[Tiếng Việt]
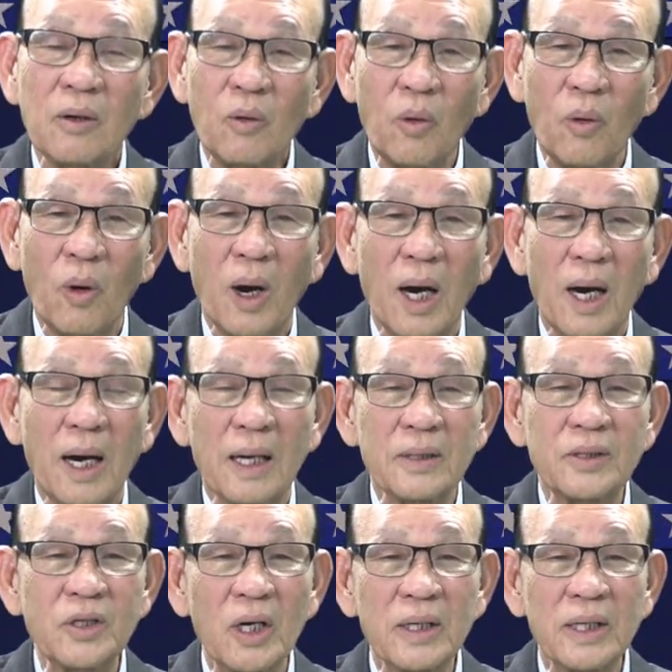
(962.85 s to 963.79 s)

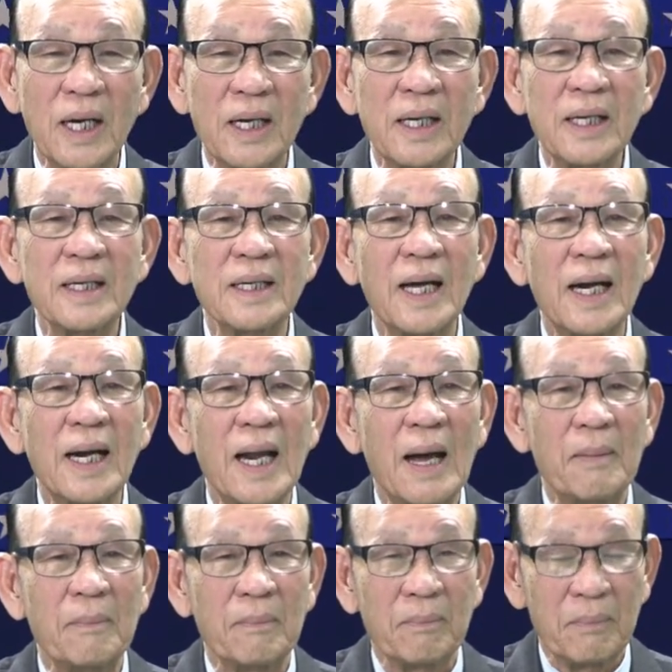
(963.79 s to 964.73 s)
của trước đây đã
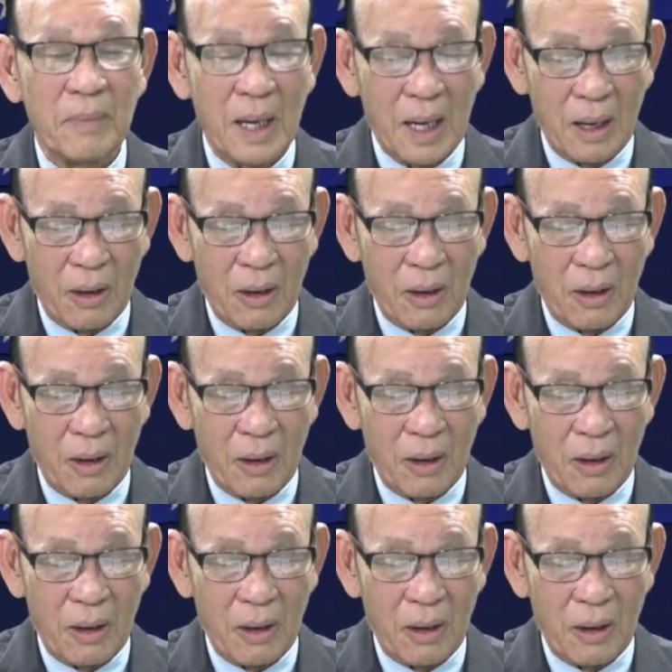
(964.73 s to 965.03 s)
làm à,